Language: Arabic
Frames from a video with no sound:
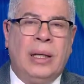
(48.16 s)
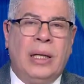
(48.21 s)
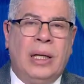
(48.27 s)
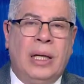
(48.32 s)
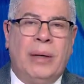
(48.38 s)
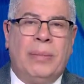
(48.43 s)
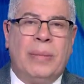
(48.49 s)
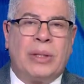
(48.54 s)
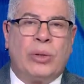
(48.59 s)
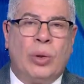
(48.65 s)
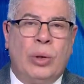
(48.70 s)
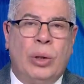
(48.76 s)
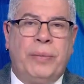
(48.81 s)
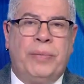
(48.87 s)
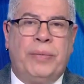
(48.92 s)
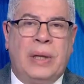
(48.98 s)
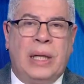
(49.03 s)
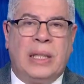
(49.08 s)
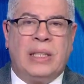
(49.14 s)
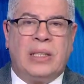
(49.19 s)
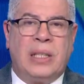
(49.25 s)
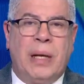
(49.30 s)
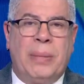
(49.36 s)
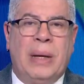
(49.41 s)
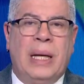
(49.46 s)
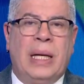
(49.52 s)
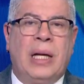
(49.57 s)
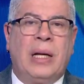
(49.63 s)
المسؤولين في نادي
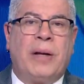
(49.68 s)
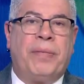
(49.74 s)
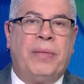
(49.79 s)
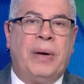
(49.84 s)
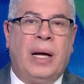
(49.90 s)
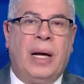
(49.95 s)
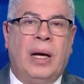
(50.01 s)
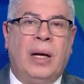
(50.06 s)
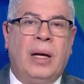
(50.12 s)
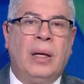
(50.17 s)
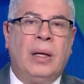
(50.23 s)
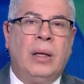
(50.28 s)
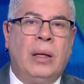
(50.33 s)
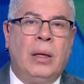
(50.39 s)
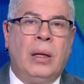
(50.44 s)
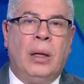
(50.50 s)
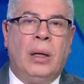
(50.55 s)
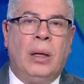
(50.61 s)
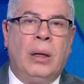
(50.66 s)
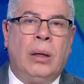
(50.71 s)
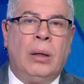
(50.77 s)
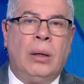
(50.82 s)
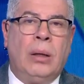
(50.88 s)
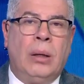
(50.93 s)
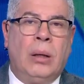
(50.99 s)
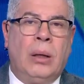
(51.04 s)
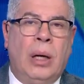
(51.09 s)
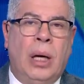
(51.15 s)
الزمالك ف آه،
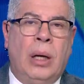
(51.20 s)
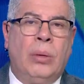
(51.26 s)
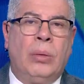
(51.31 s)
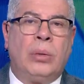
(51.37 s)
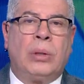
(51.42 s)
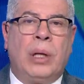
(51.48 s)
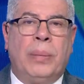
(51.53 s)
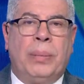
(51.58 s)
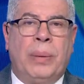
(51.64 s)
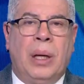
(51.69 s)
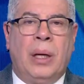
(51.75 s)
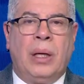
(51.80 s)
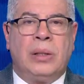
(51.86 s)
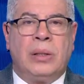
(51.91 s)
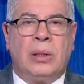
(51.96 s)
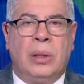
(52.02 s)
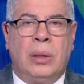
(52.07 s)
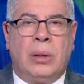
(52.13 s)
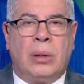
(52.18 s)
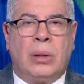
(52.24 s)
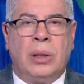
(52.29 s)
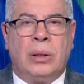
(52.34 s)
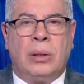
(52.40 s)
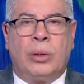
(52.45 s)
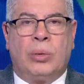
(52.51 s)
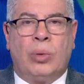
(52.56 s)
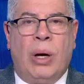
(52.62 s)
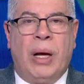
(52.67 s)
آه، قالوا له طيب خلاص
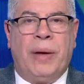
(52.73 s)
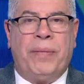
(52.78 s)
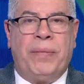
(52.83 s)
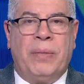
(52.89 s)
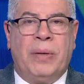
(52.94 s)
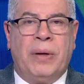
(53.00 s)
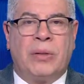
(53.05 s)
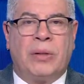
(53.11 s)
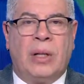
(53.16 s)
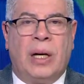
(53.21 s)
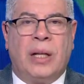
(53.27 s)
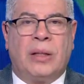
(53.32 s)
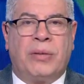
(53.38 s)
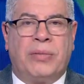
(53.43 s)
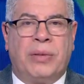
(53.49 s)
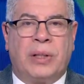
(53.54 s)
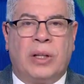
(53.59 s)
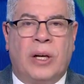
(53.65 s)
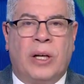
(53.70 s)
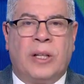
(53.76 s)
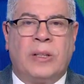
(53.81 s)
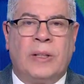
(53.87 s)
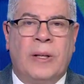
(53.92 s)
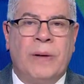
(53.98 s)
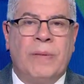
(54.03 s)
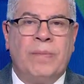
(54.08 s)
القيد اتوقف ثلاث فترات